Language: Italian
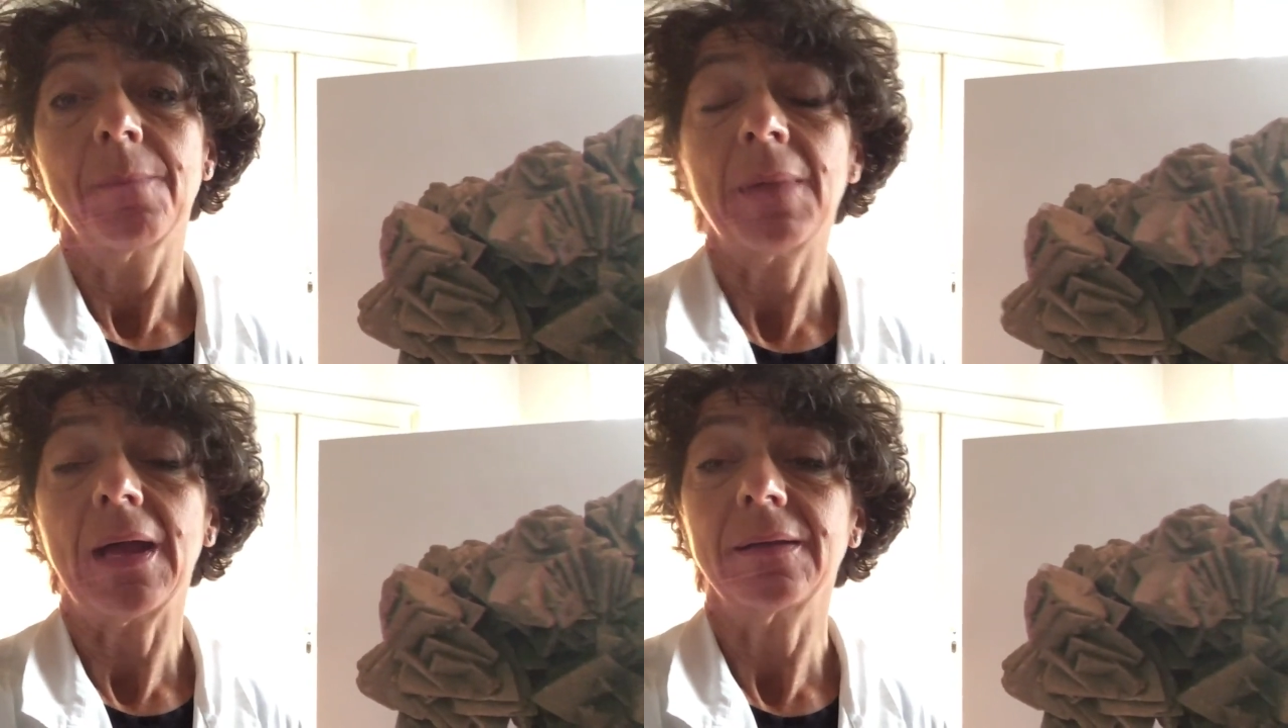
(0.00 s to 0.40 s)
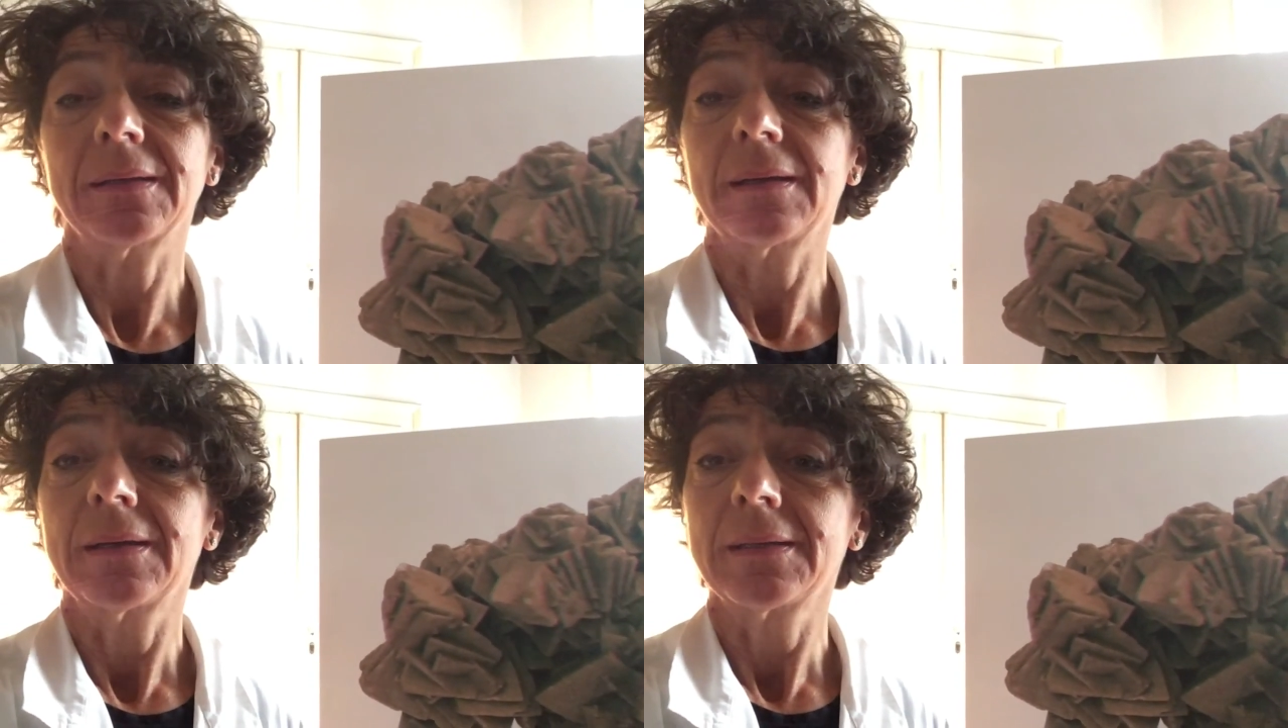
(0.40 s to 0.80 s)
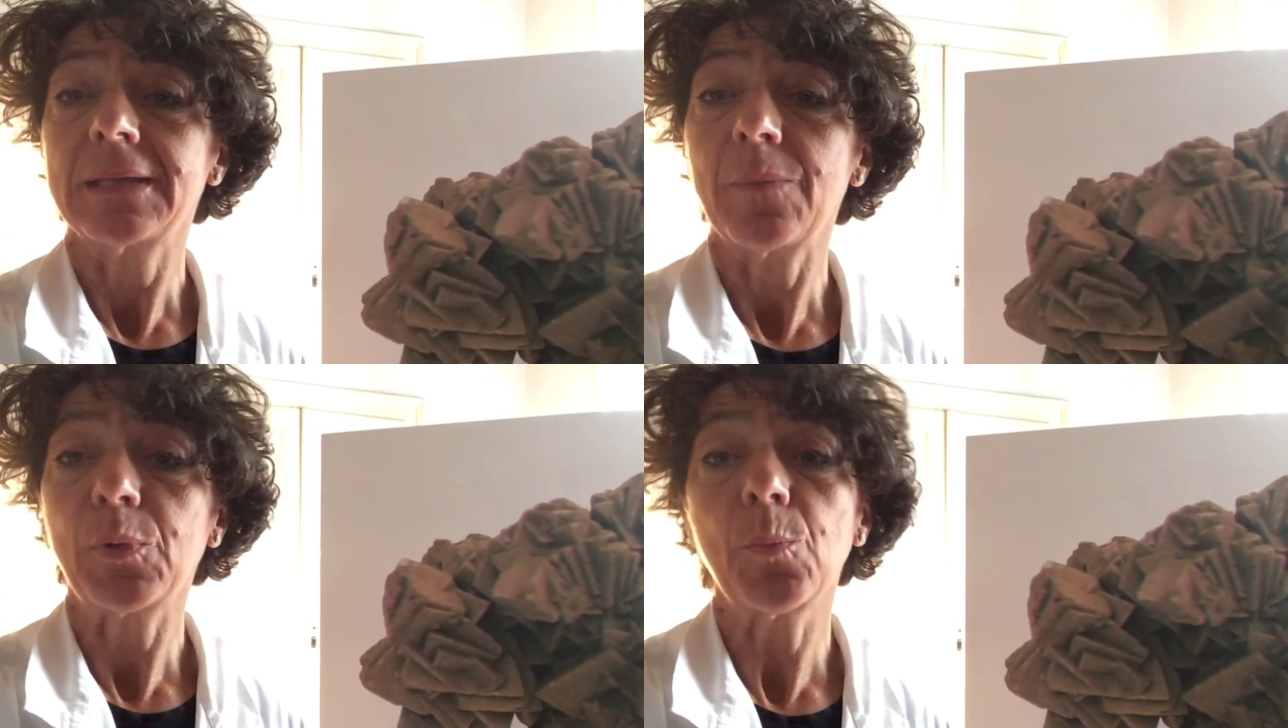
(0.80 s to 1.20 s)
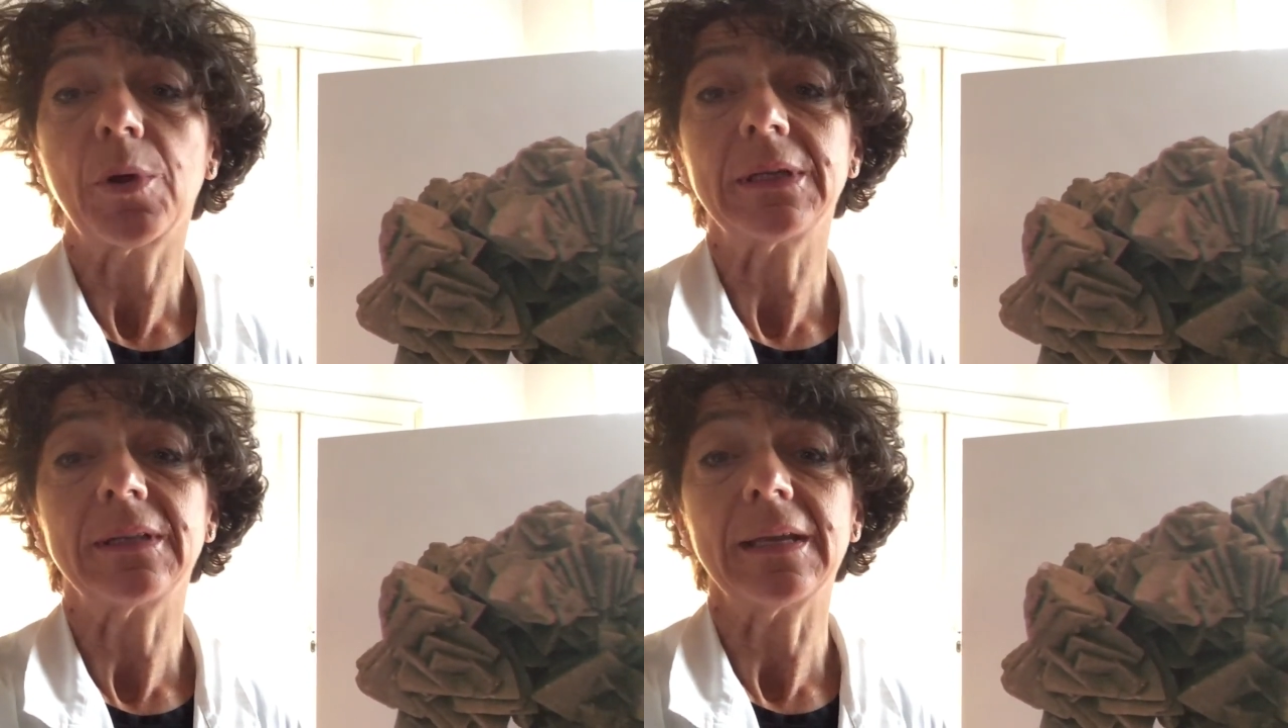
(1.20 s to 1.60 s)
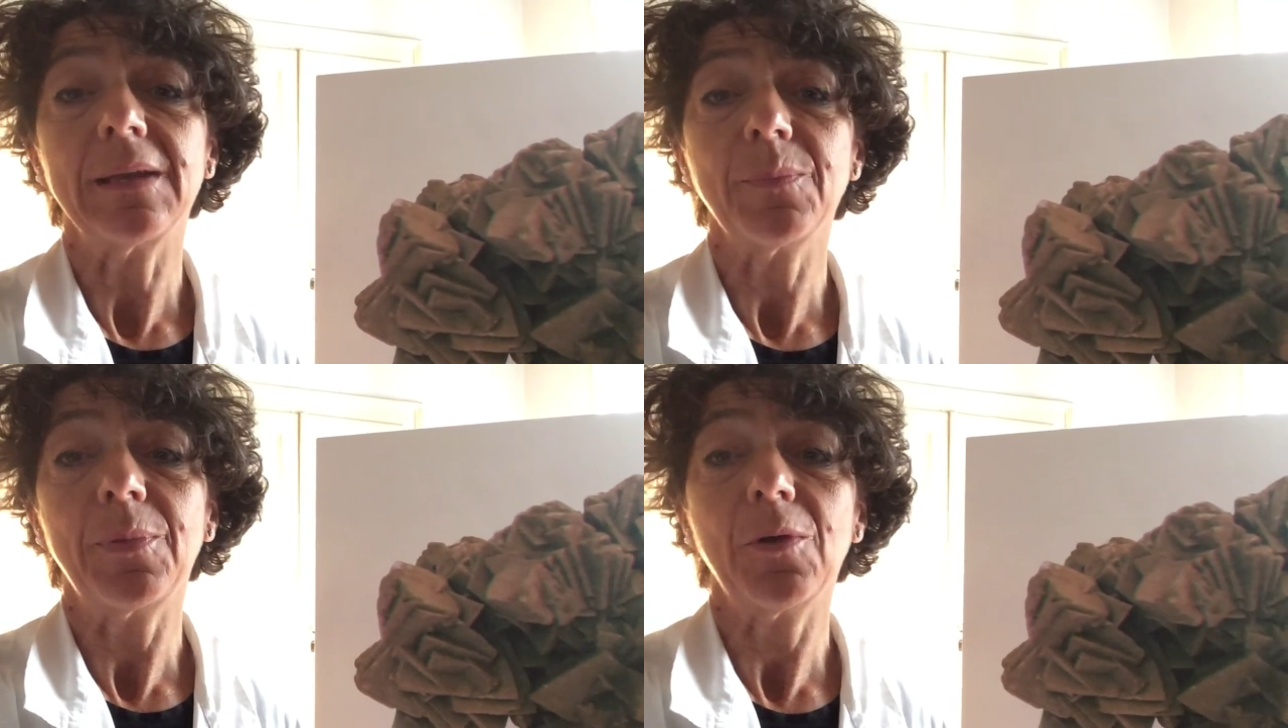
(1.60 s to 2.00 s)
ma sempre un po' di
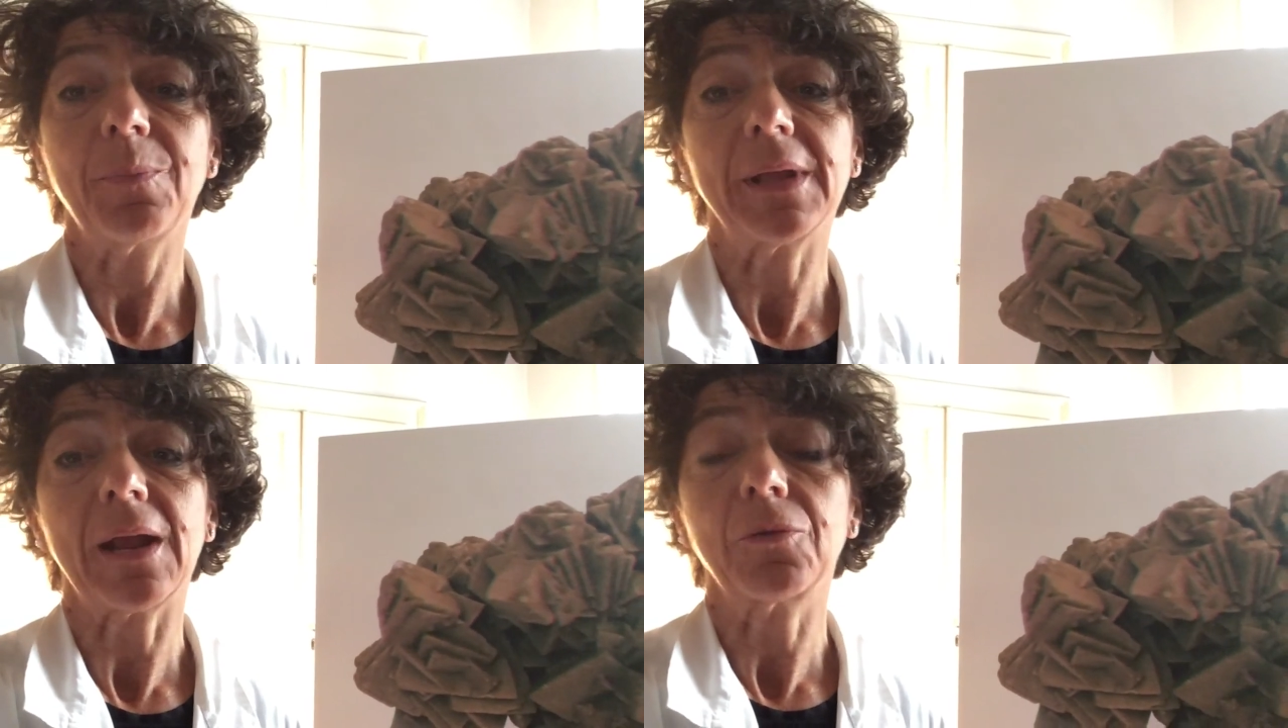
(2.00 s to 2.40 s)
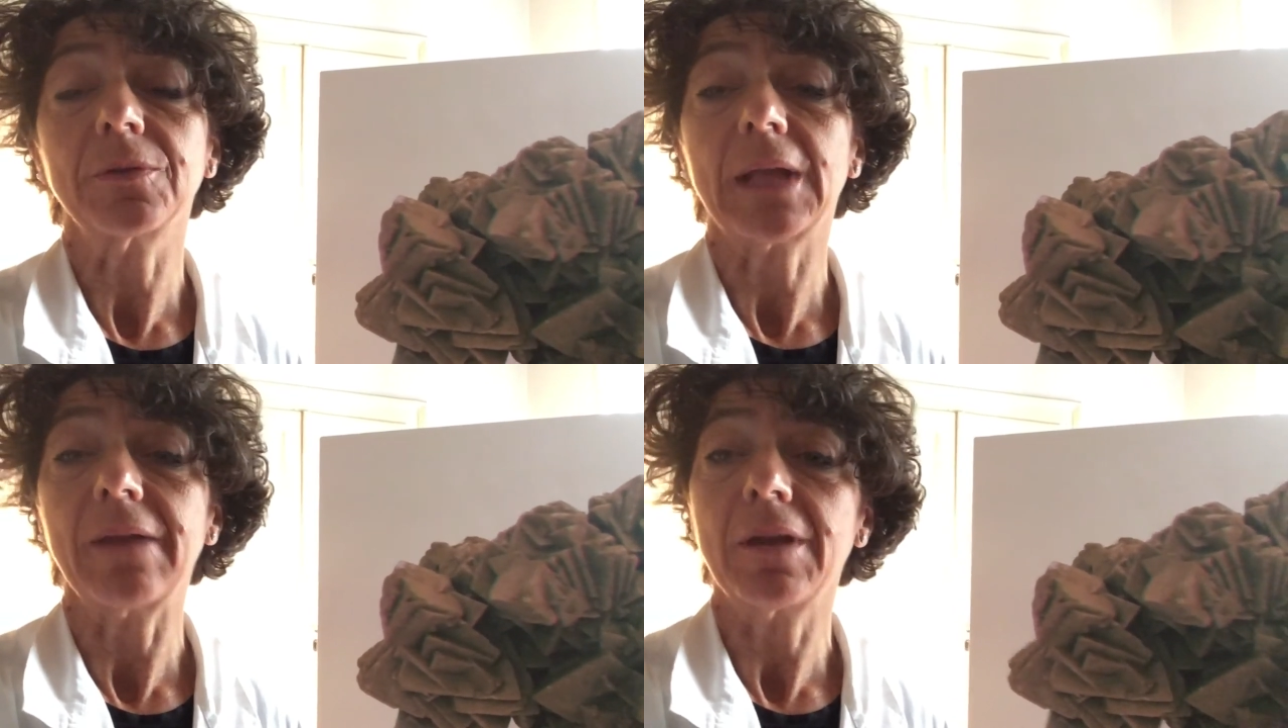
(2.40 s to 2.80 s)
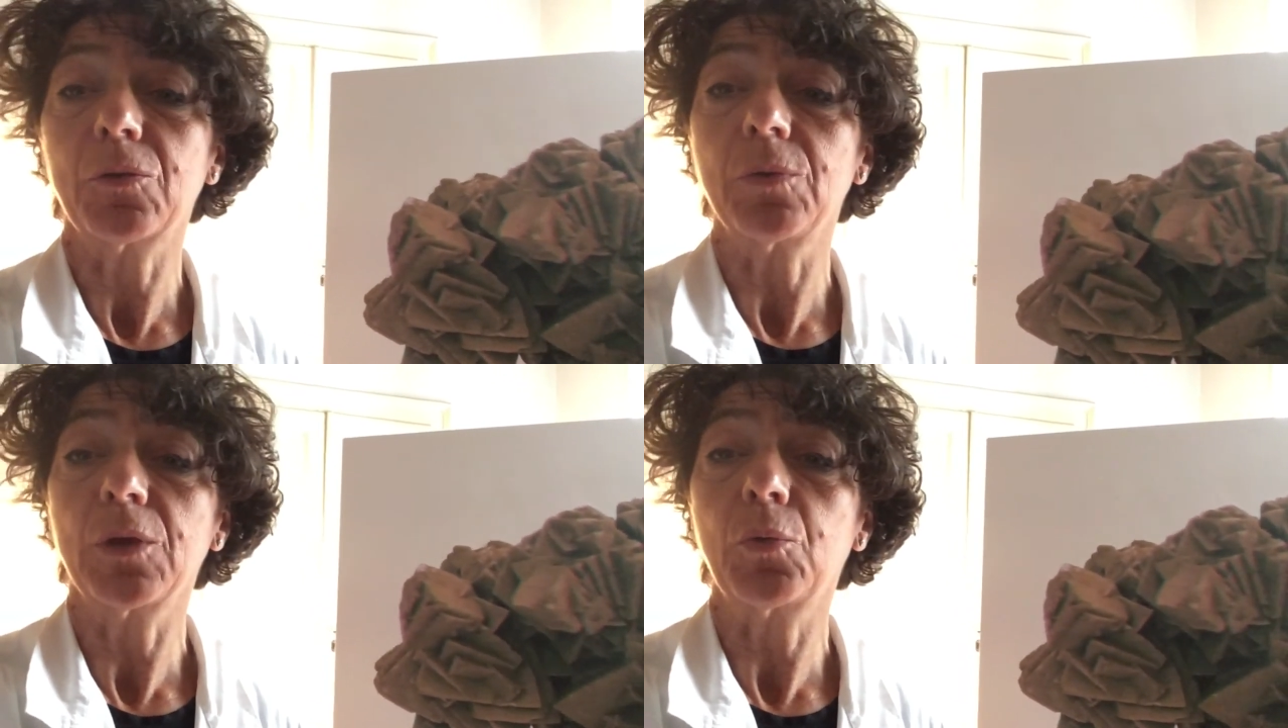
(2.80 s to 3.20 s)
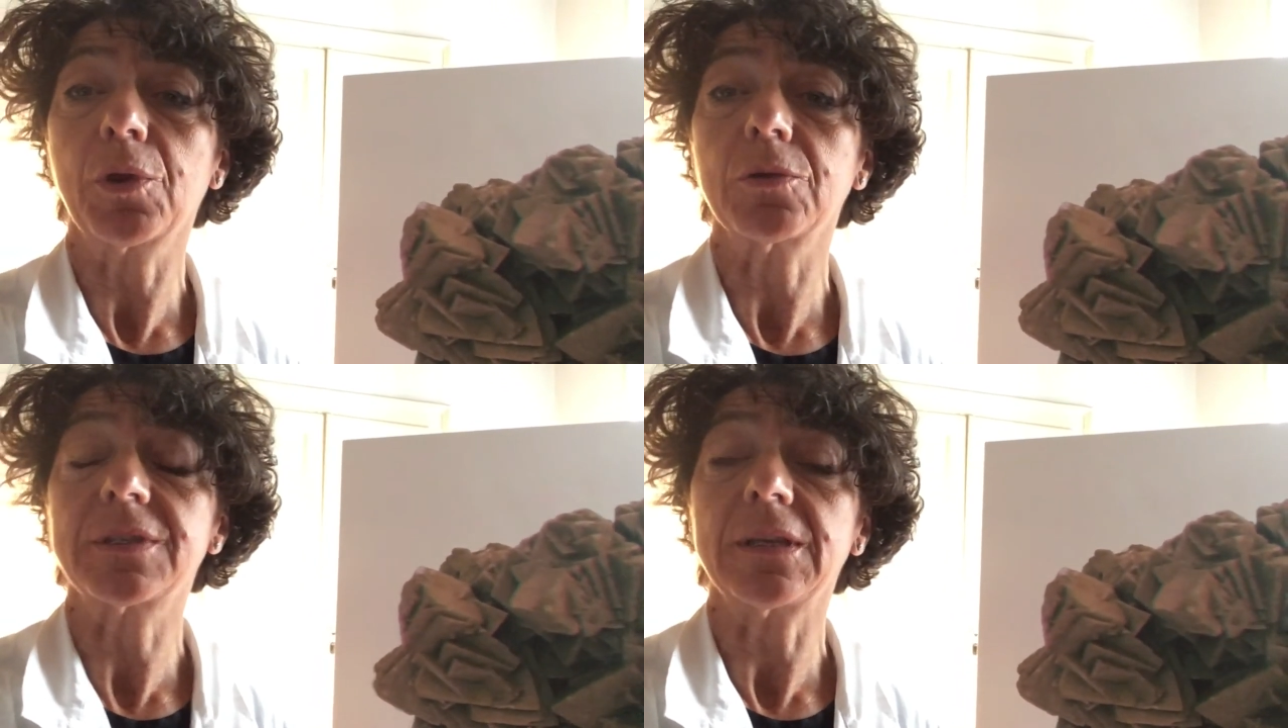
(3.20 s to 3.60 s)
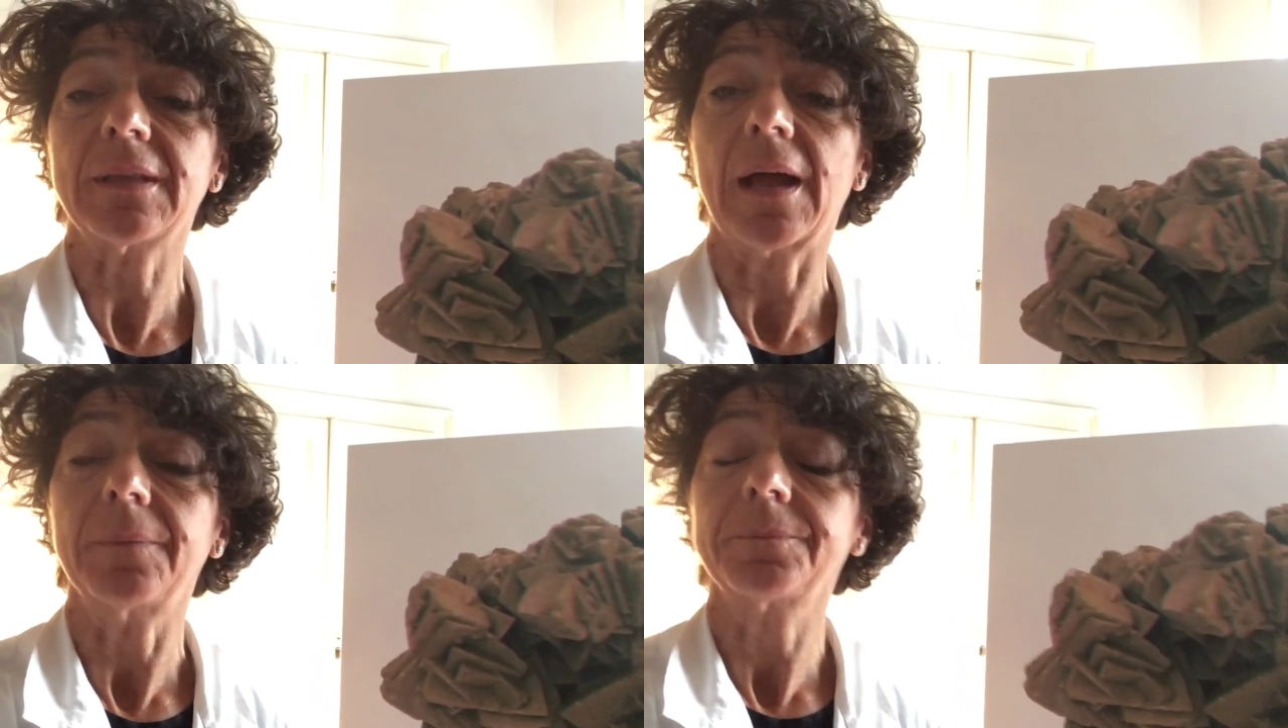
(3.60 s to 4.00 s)
tempo per raccontarvi alcune
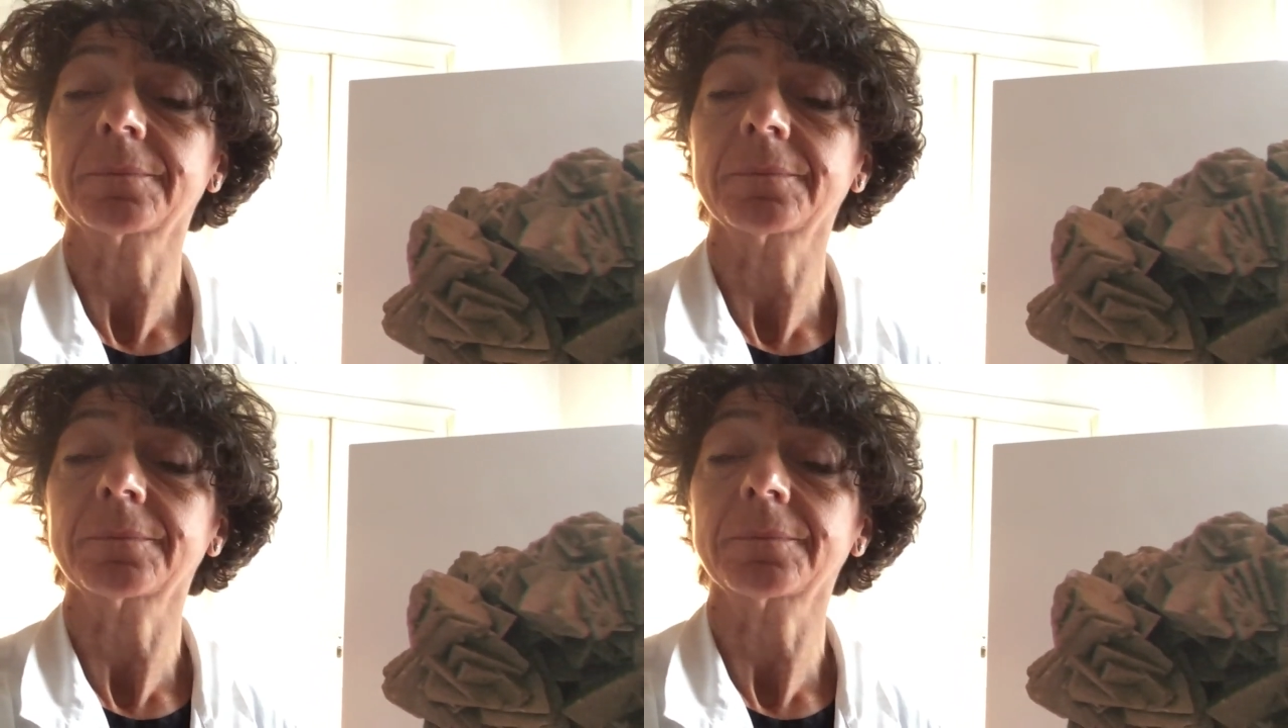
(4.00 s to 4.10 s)
curiosità.